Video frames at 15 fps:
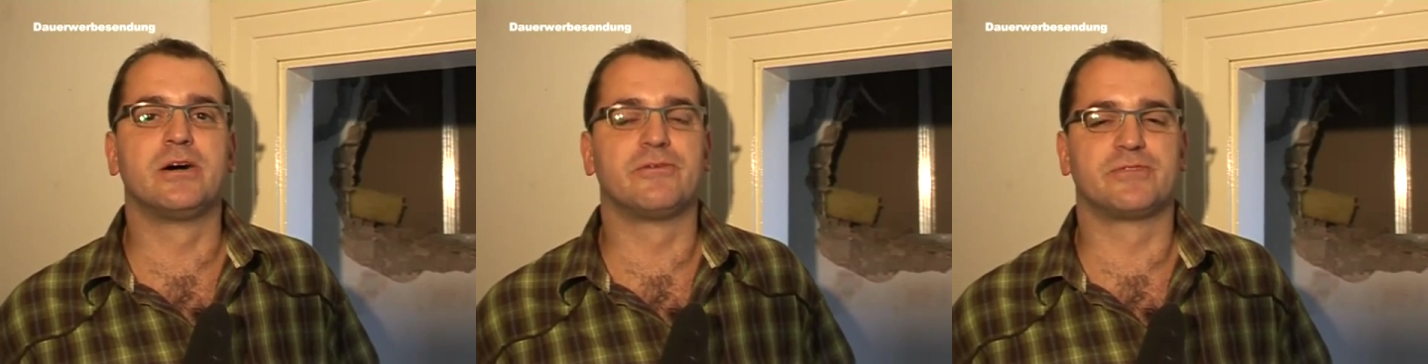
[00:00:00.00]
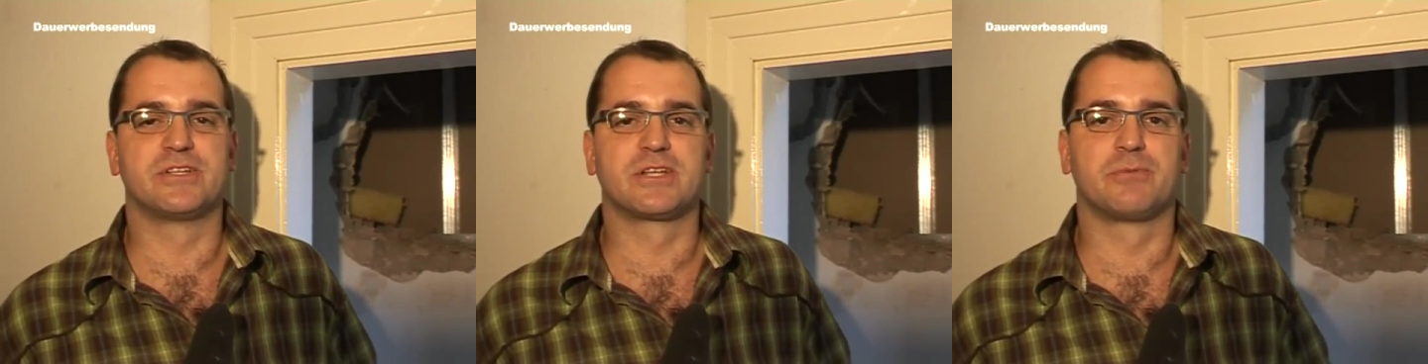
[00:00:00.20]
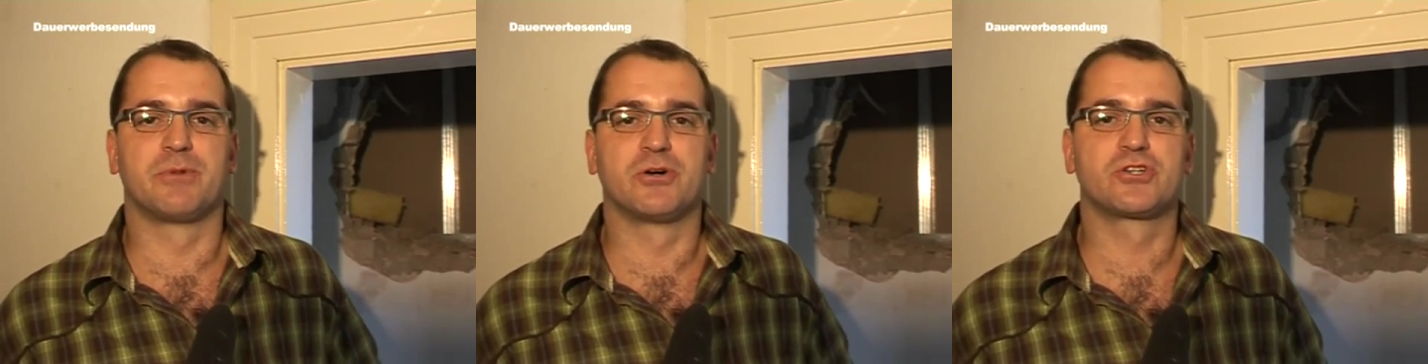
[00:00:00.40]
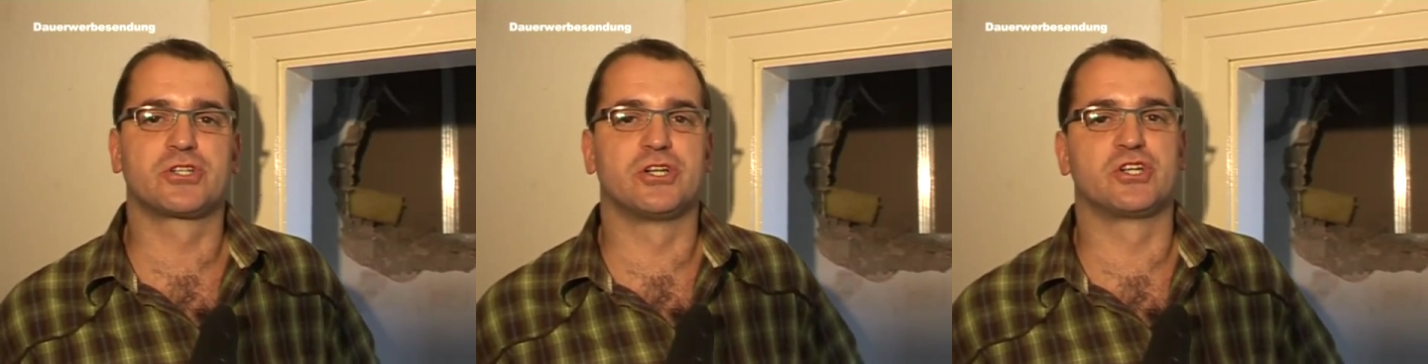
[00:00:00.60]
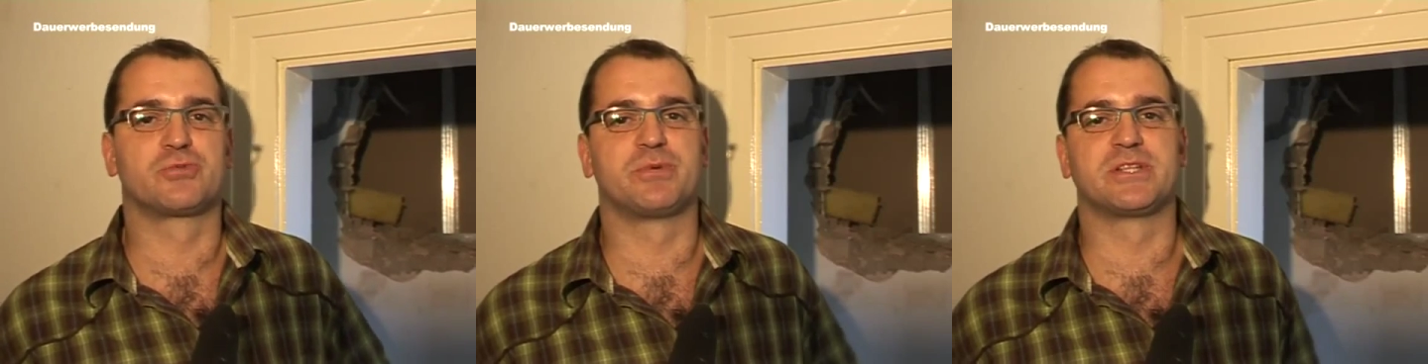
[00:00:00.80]
auf dieser
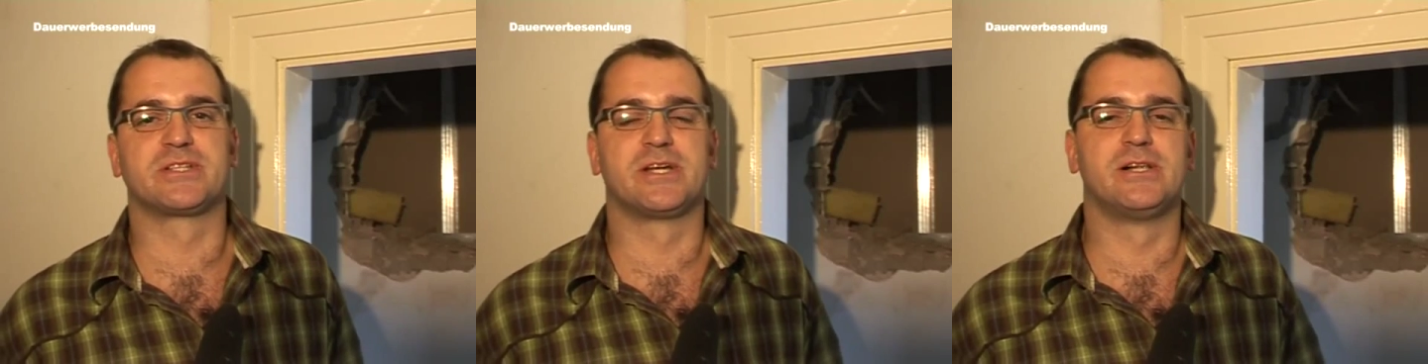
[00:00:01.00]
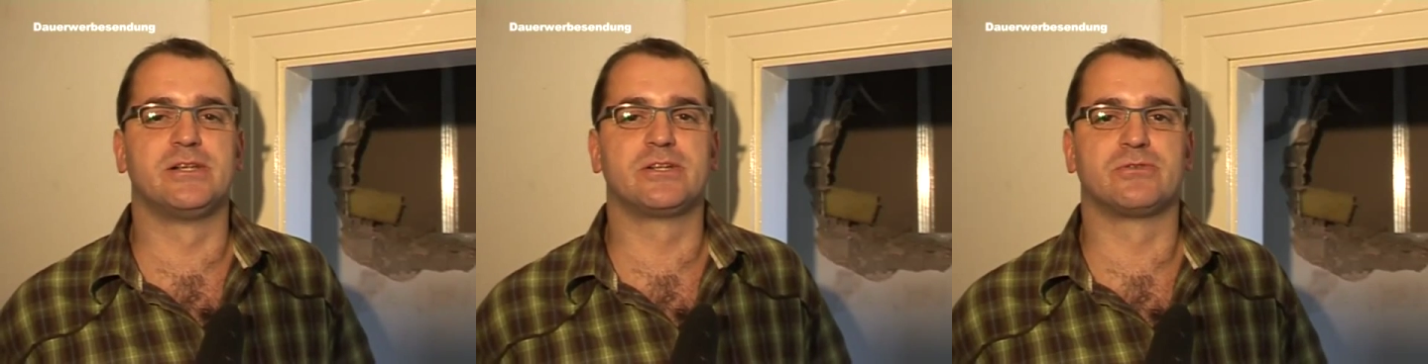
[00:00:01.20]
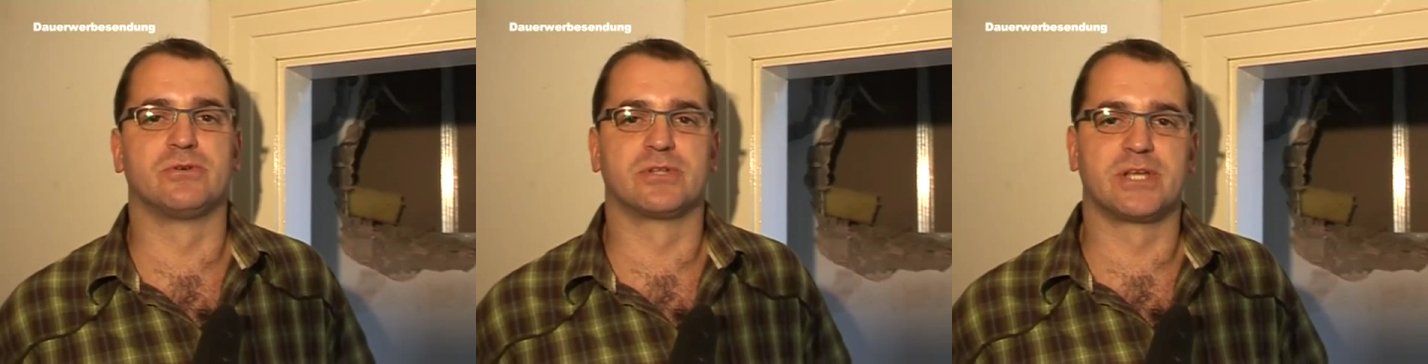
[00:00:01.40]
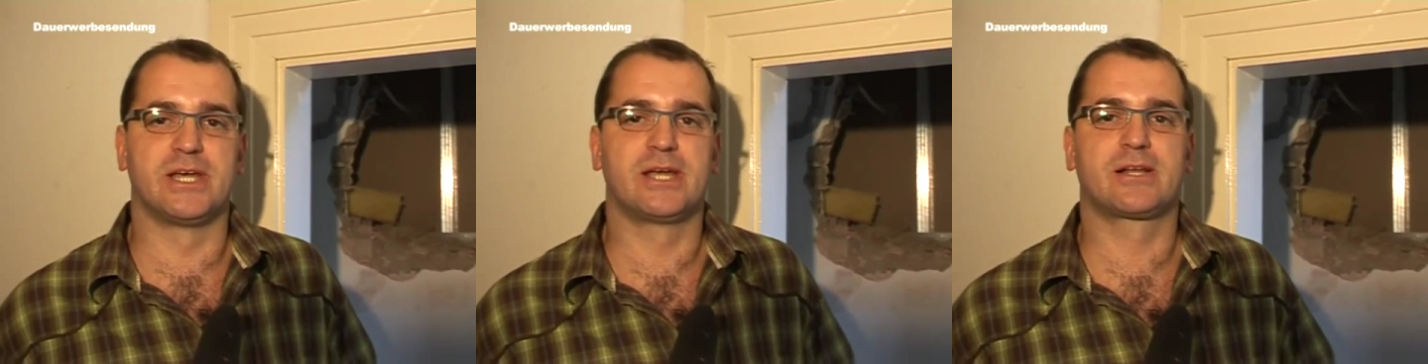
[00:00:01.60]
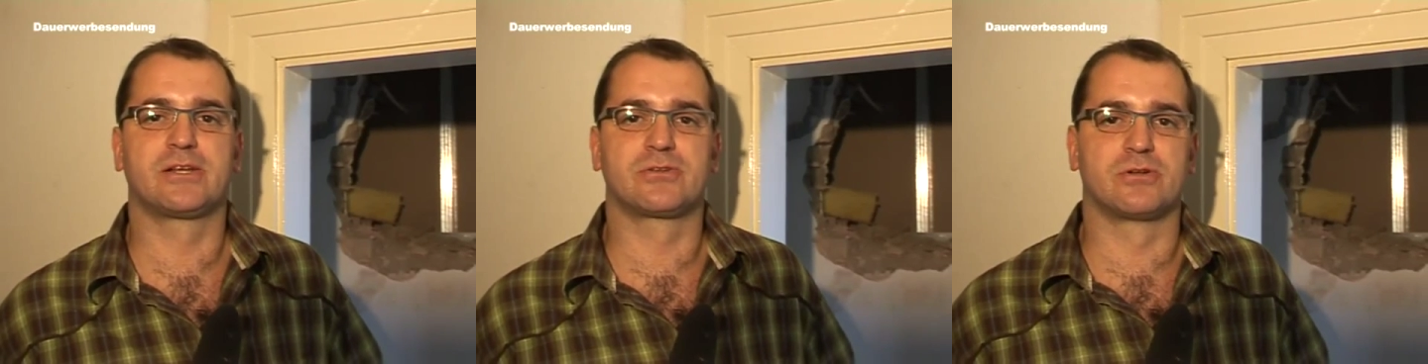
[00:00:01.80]
Baustelle speziell nicht nur
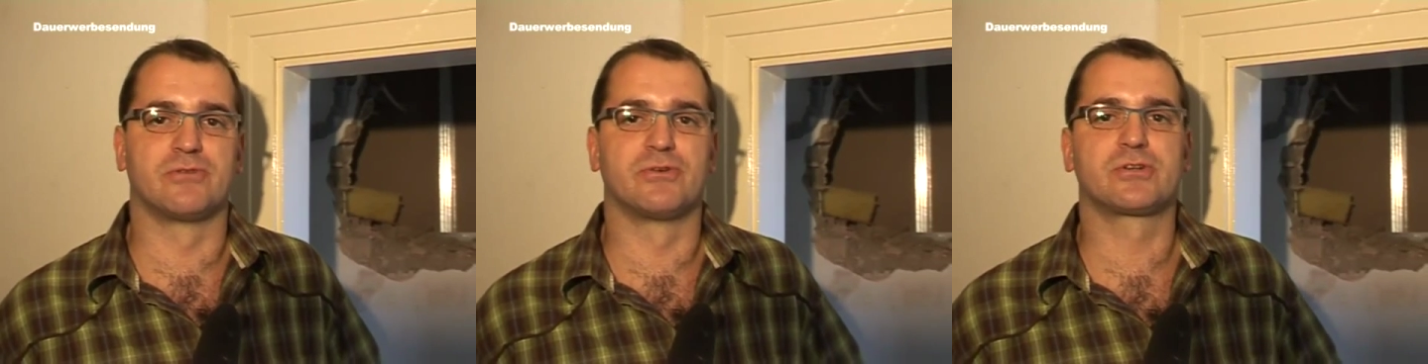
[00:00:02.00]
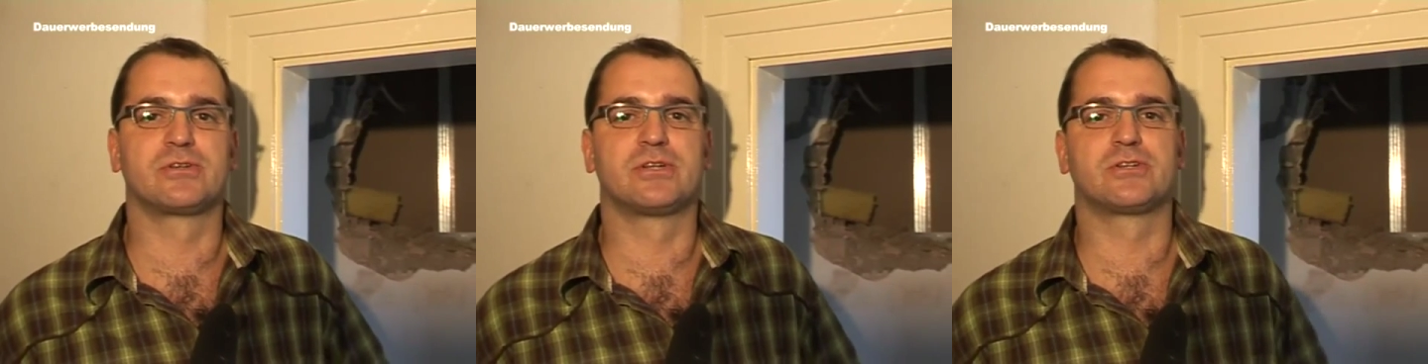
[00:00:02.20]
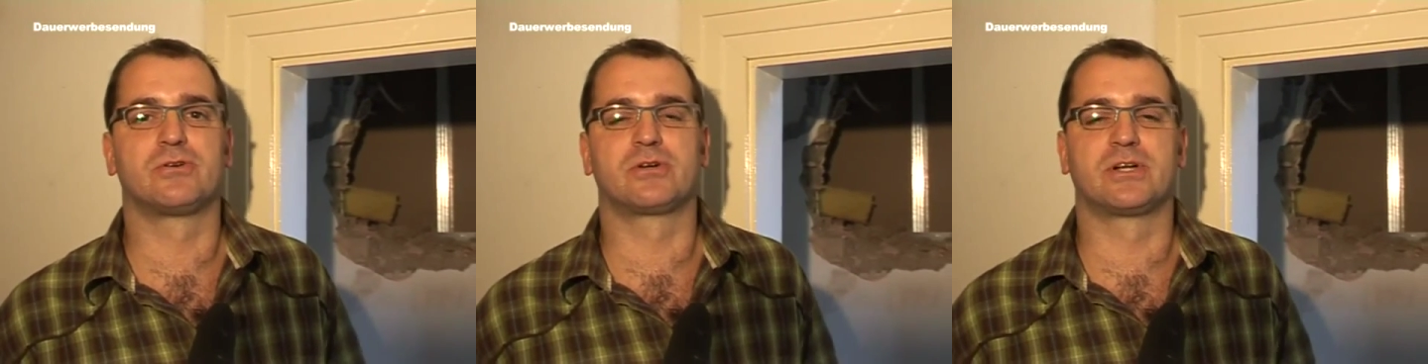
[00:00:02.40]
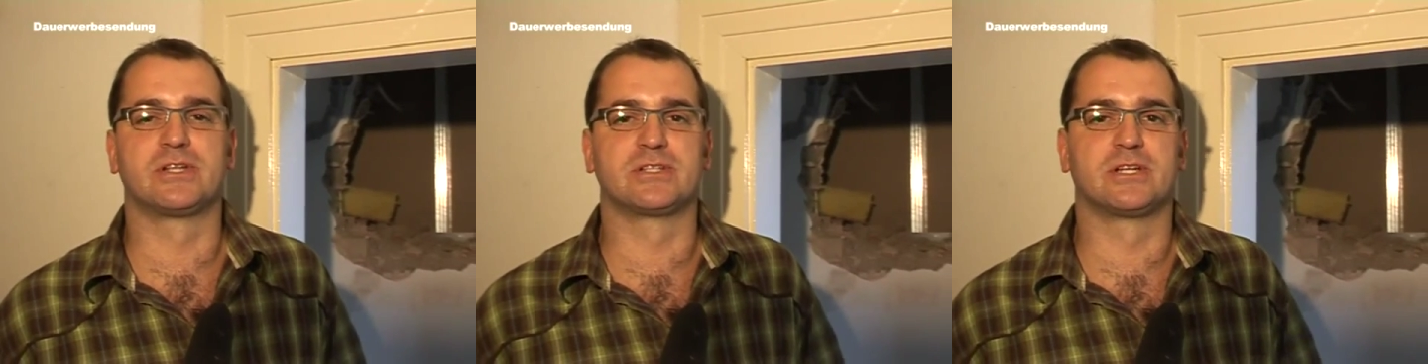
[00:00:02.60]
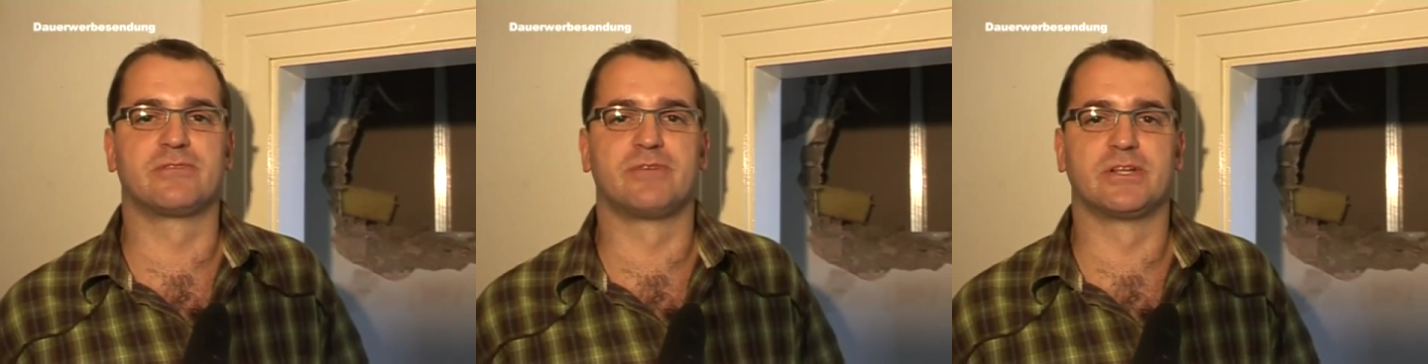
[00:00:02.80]
täglich und wöchentlich
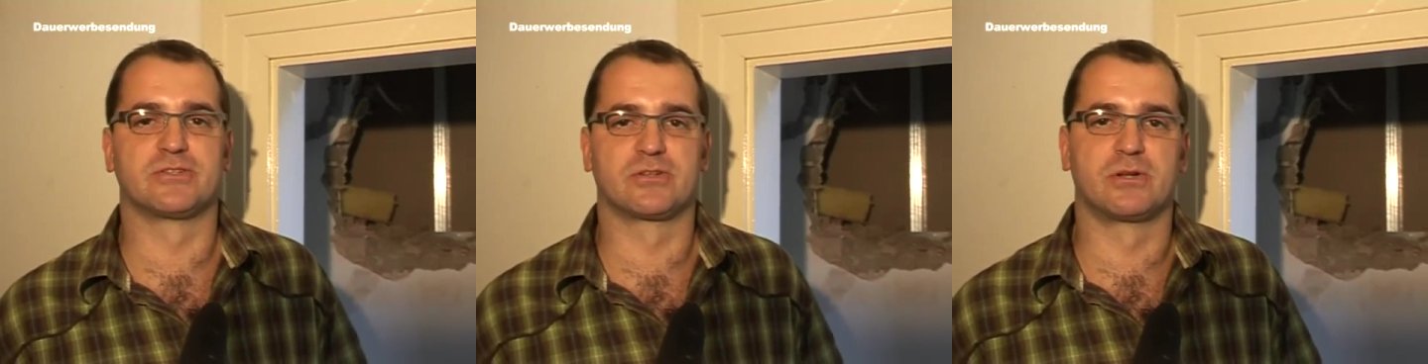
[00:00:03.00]
organisiert werden,